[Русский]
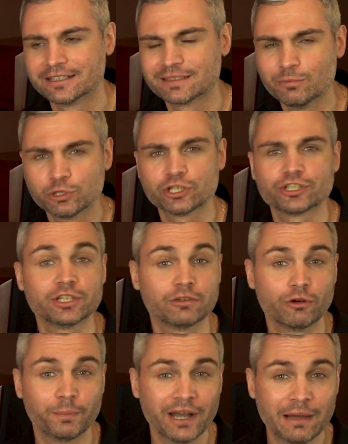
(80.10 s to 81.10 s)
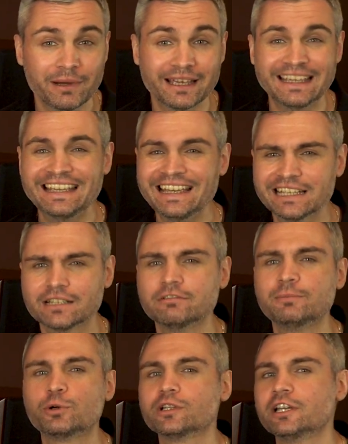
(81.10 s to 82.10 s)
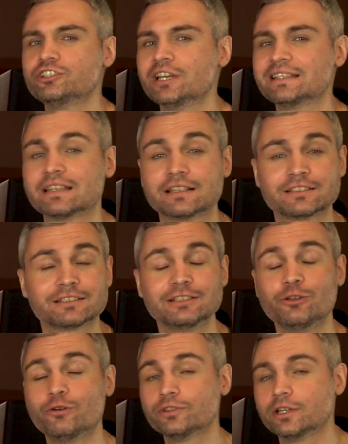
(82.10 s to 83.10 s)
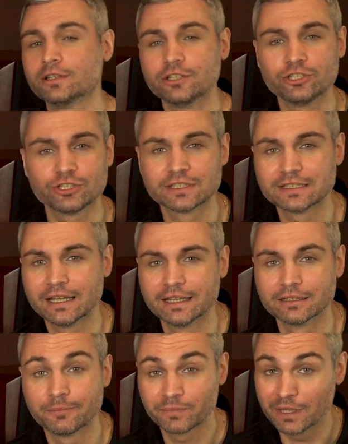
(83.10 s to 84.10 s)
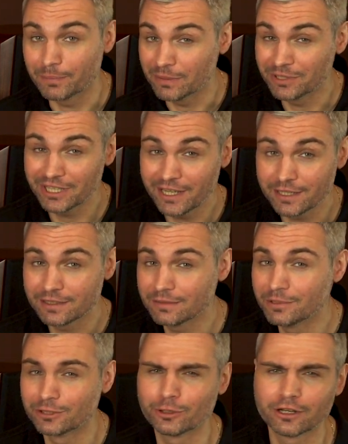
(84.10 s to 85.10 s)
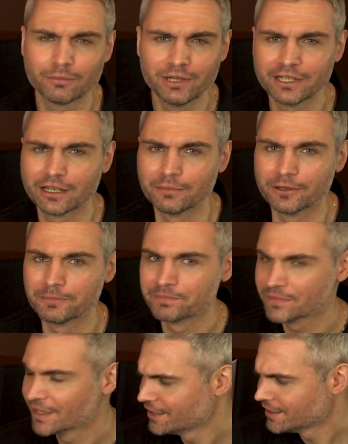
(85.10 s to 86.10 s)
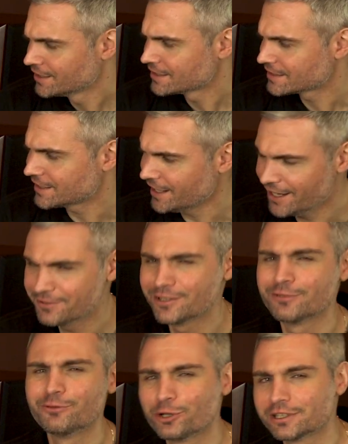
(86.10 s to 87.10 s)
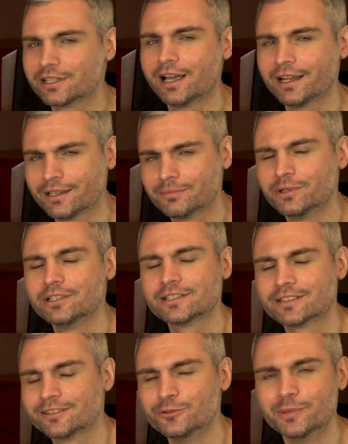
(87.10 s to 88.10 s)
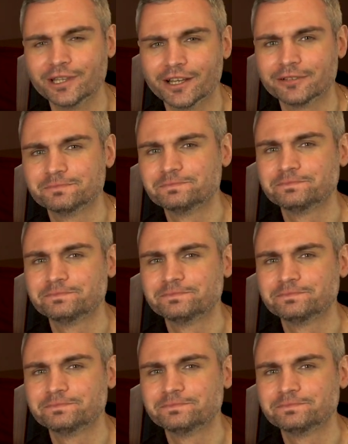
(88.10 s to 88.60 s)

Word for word: смотришь на него прямо, и эта выпуклая часть словно исчезает, напоминая себе только бликами. Скорее всего, так и было задумано.